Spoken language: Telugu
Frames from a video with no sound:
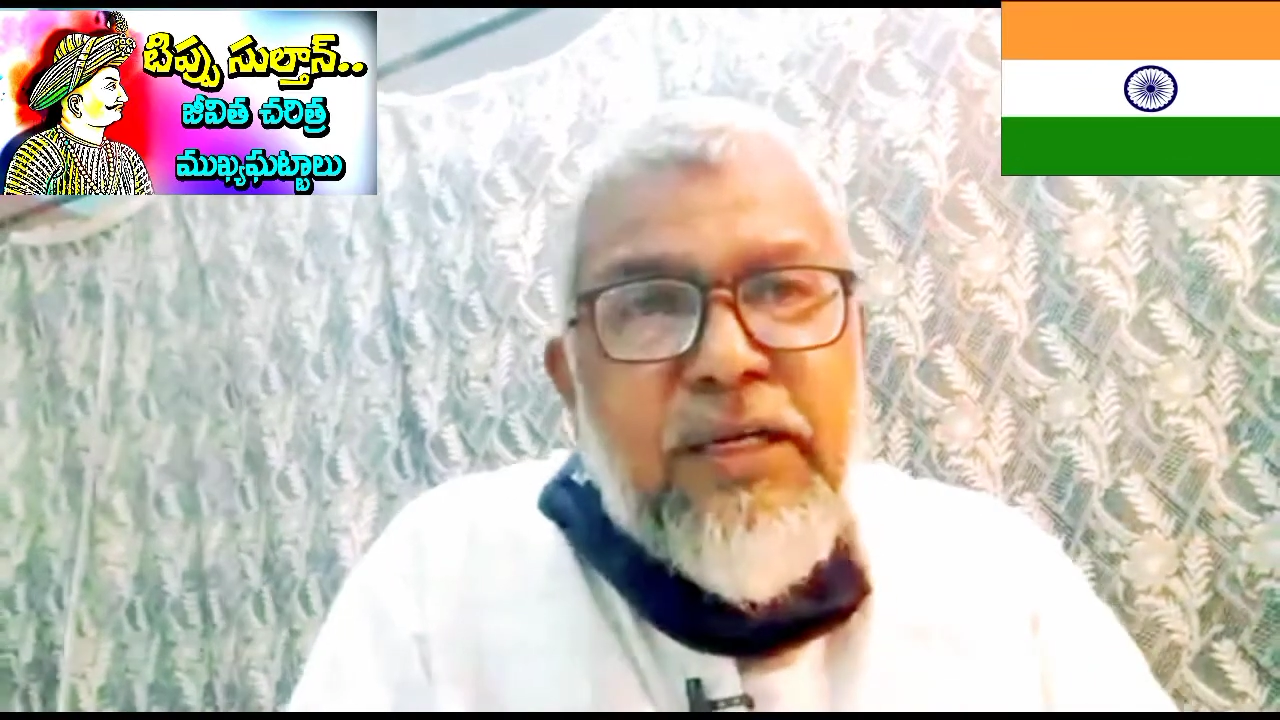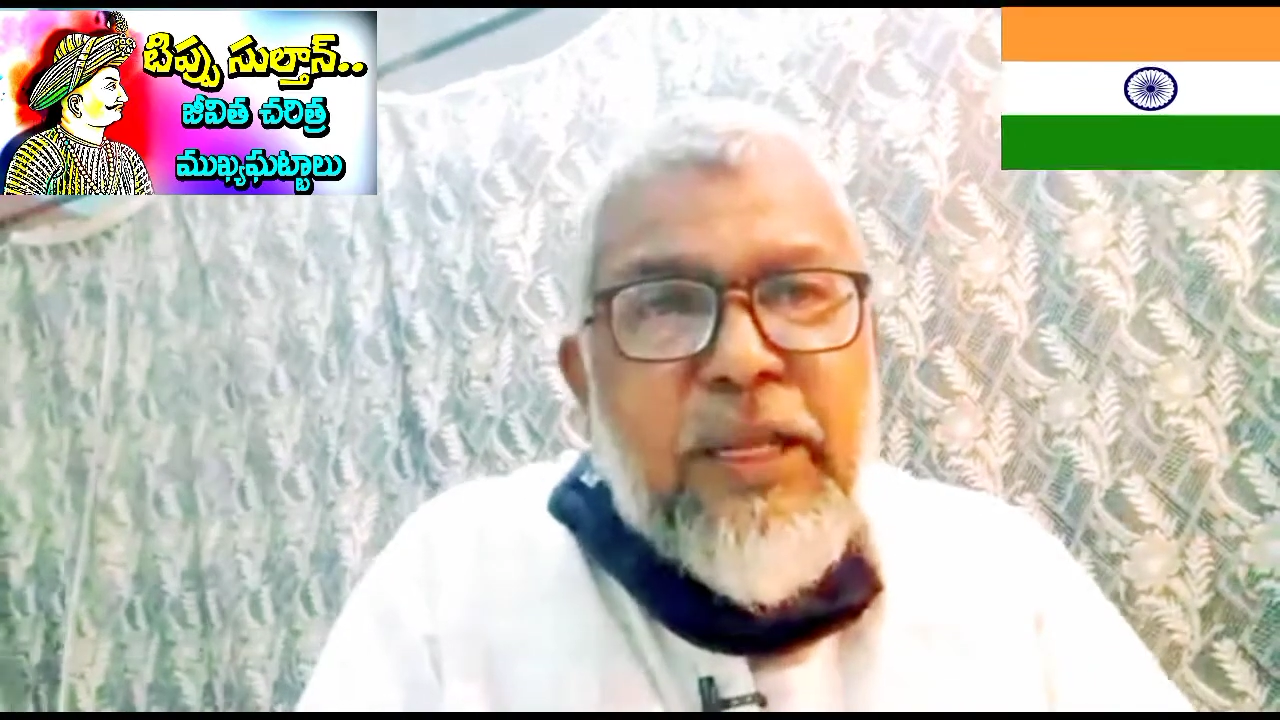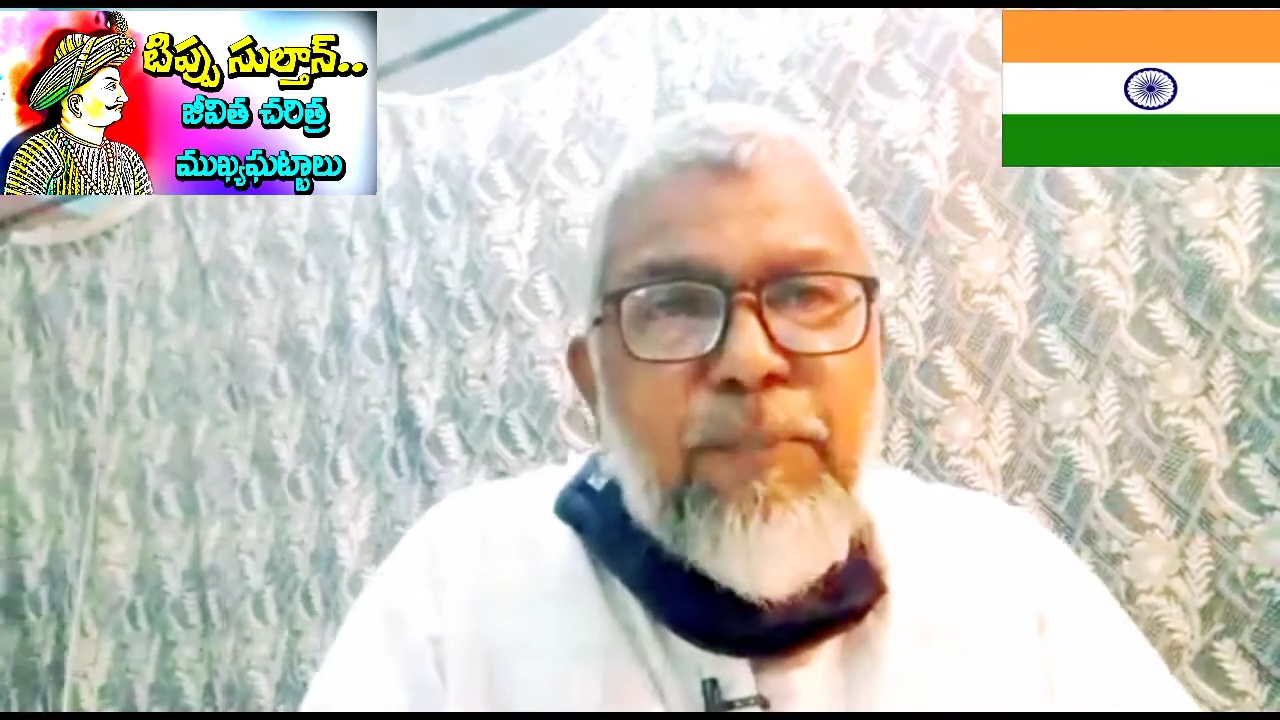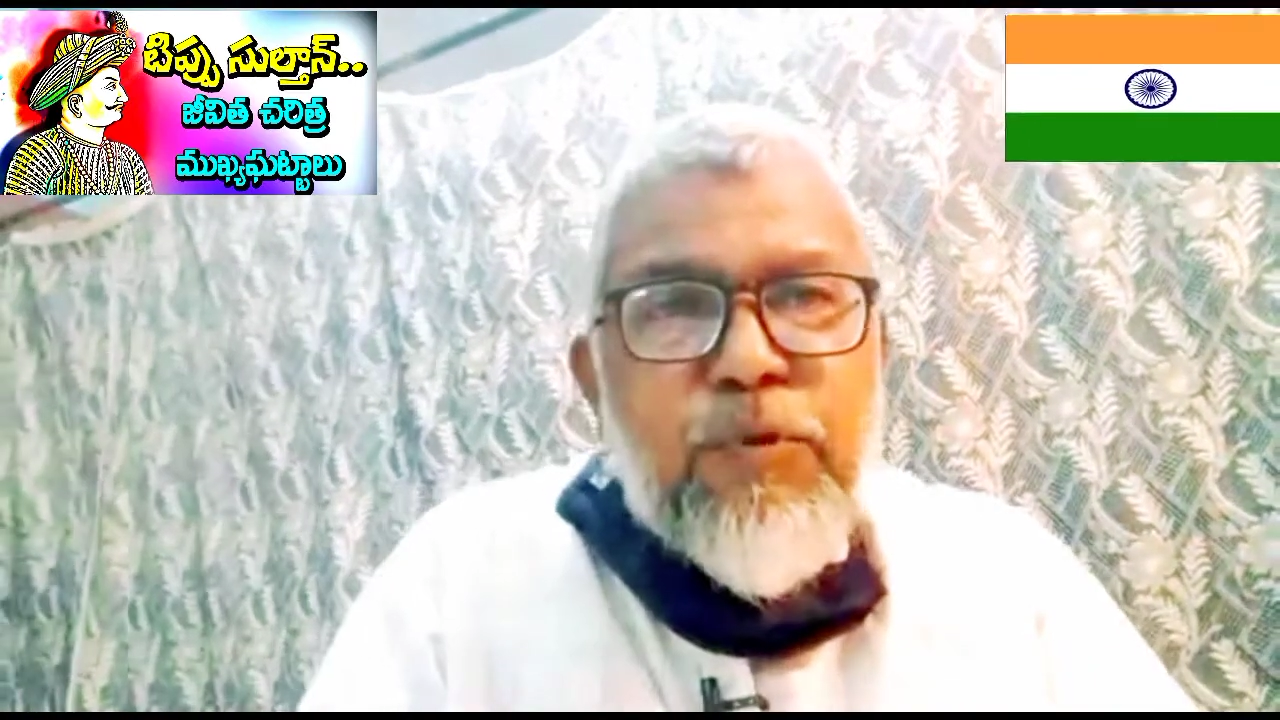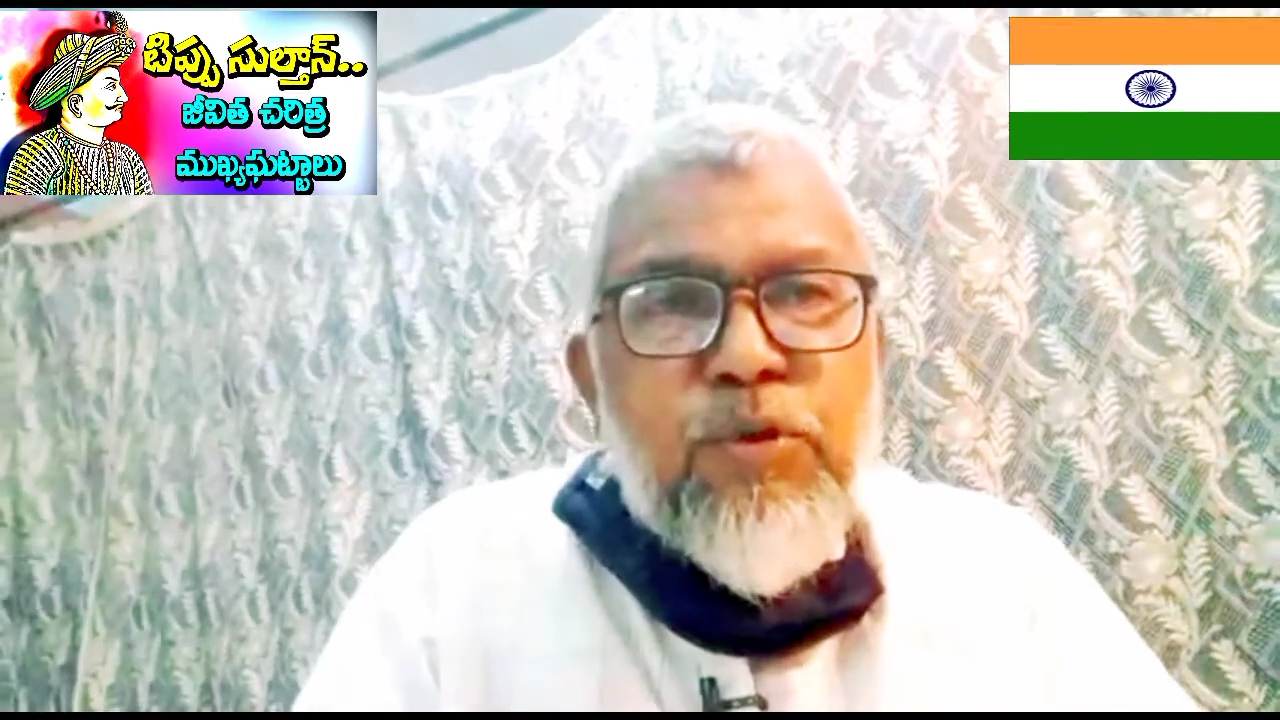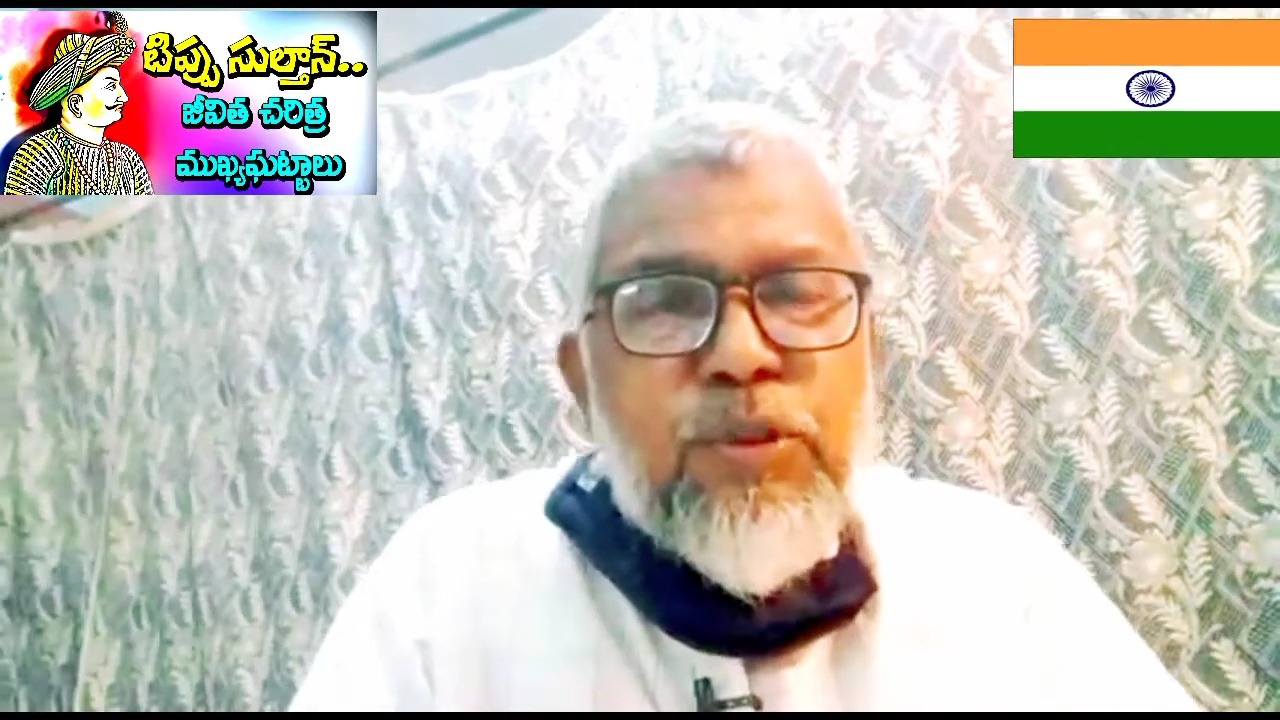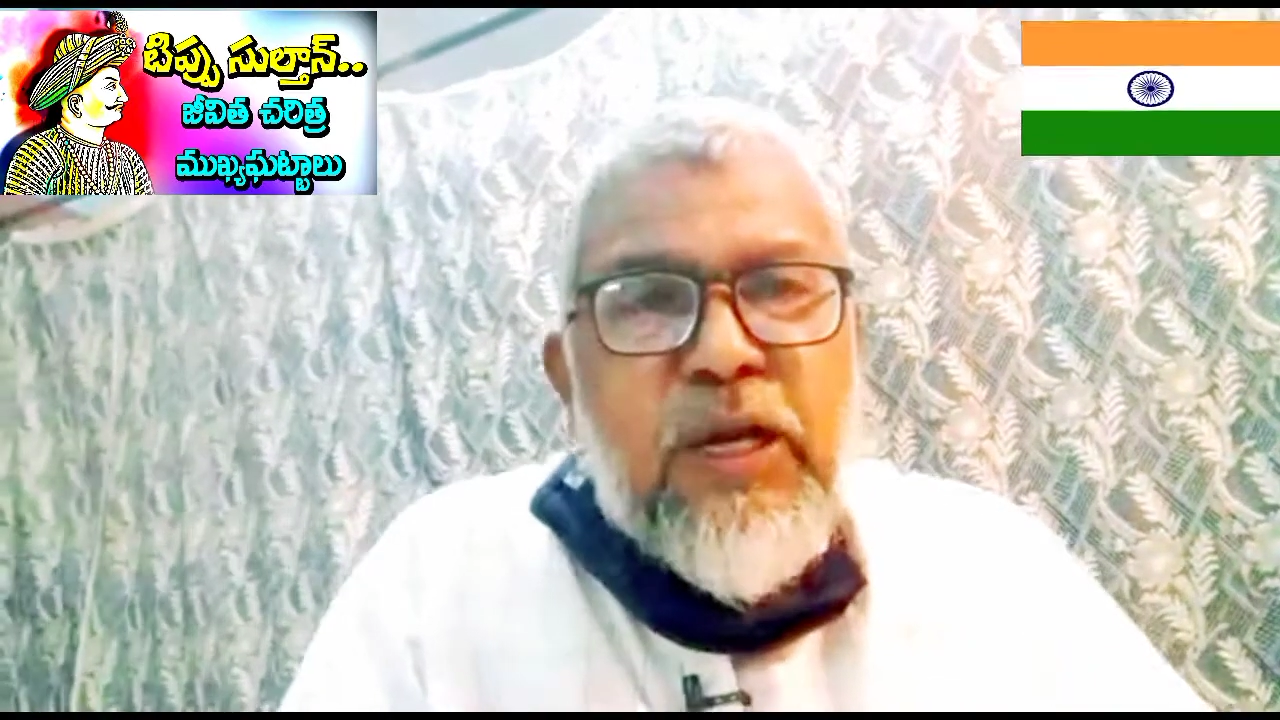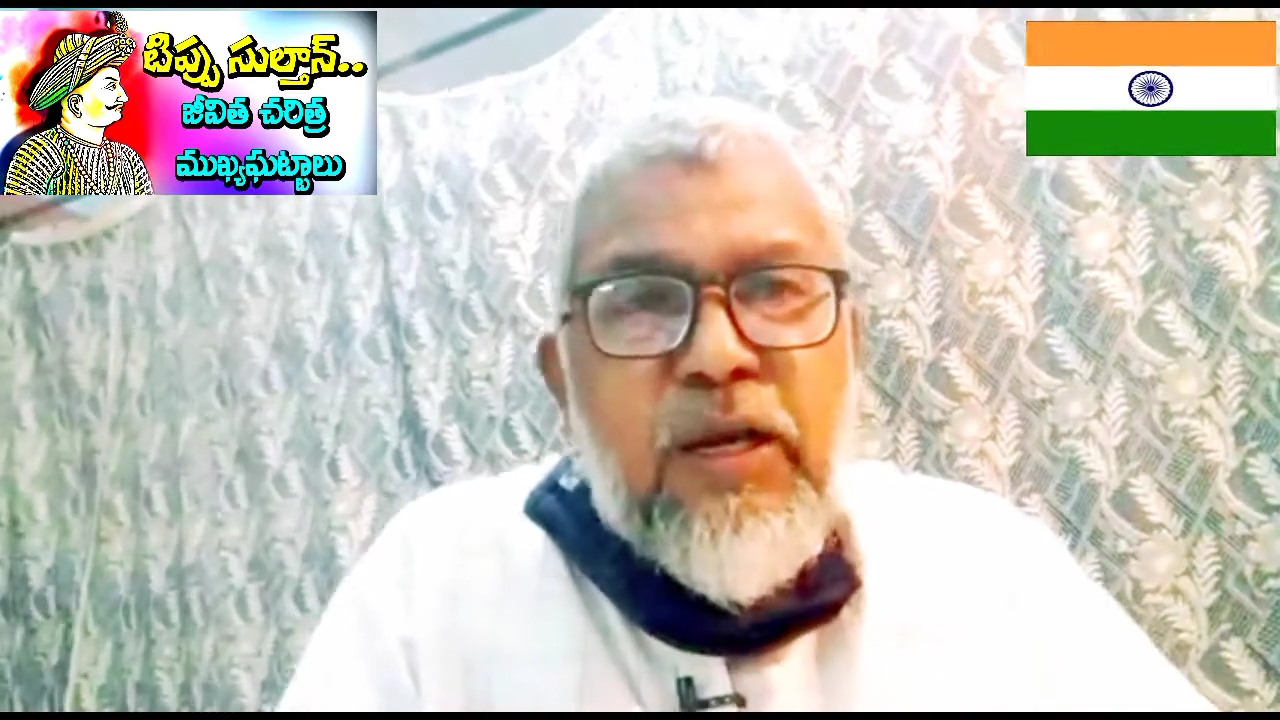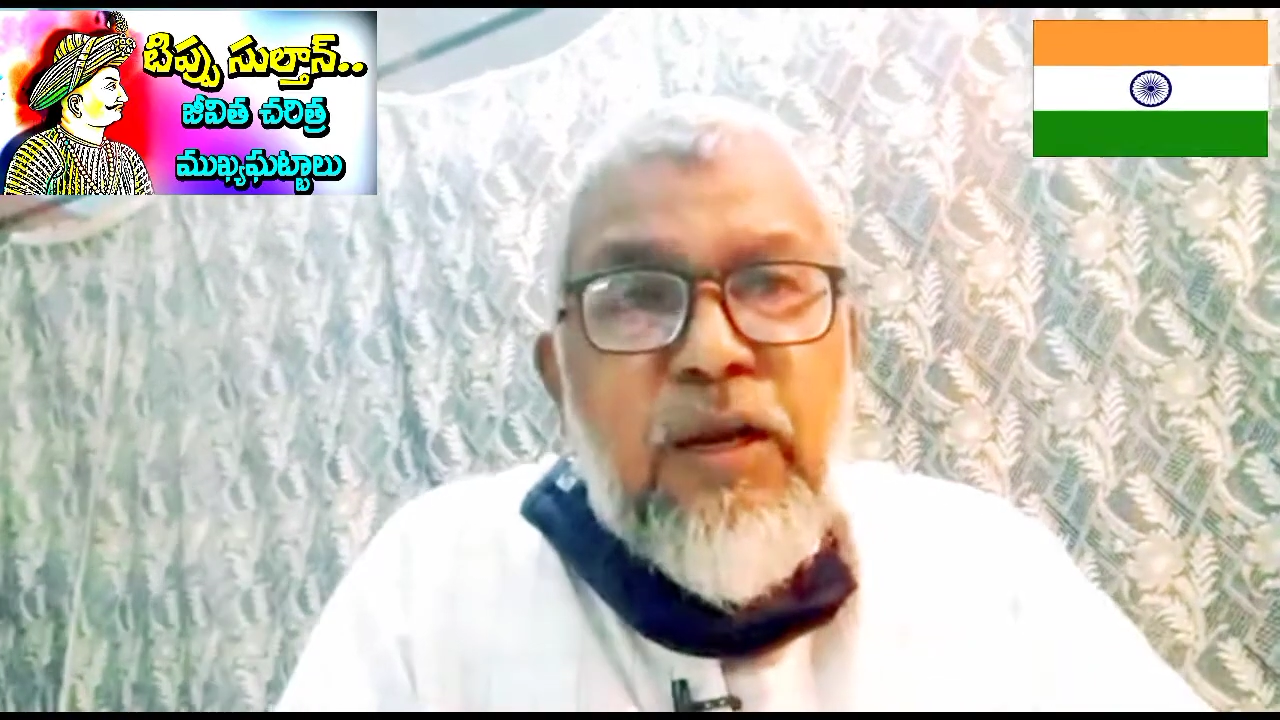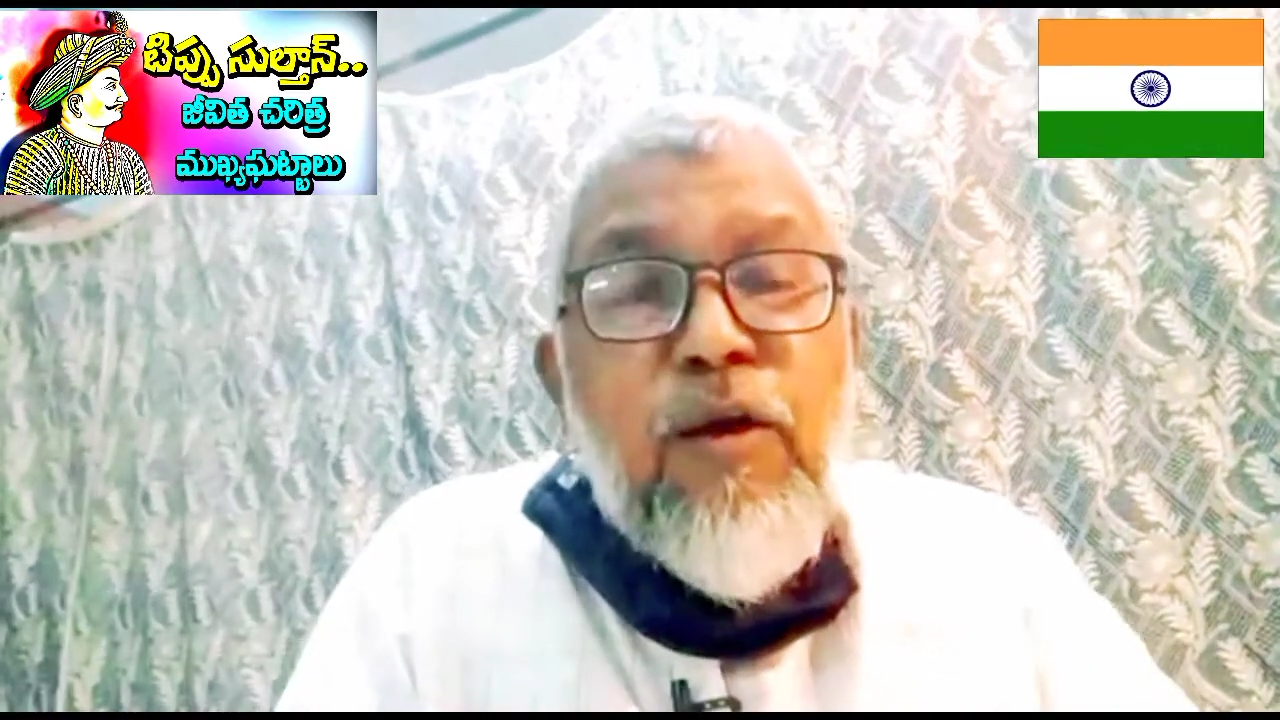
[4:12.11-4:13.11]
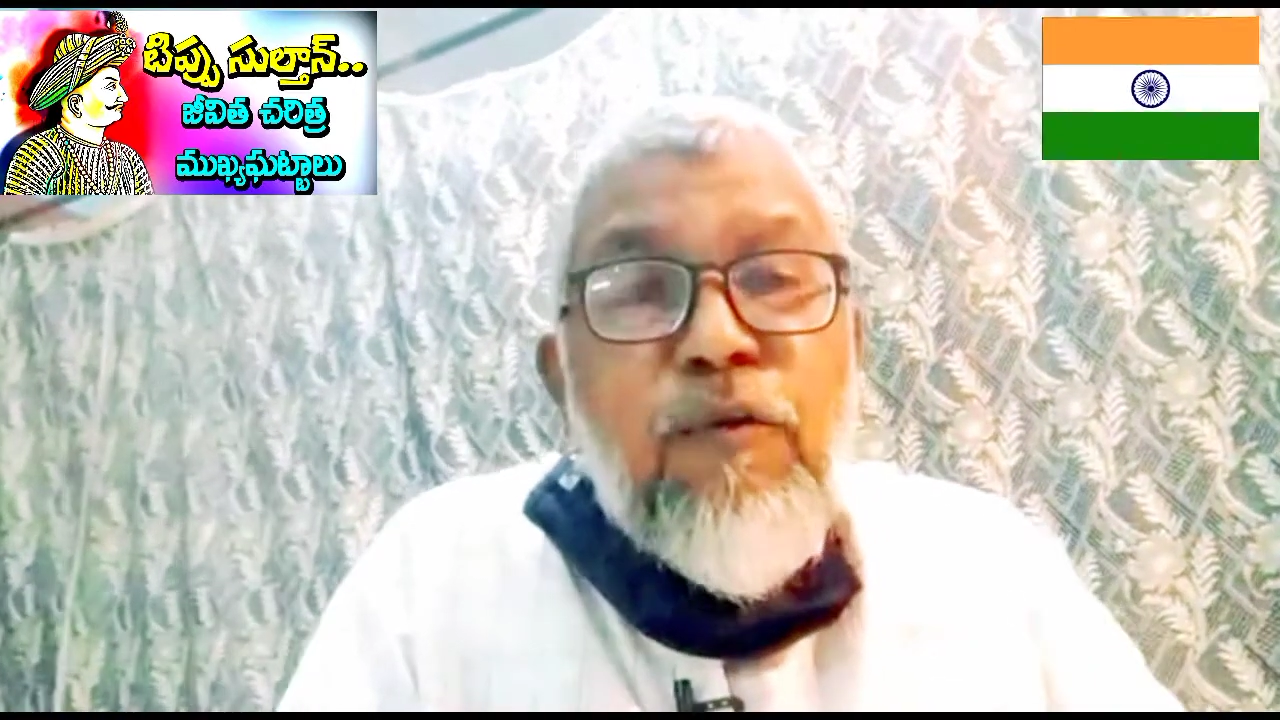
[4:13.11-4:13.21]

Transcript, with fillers: టీపు సుల్తాన్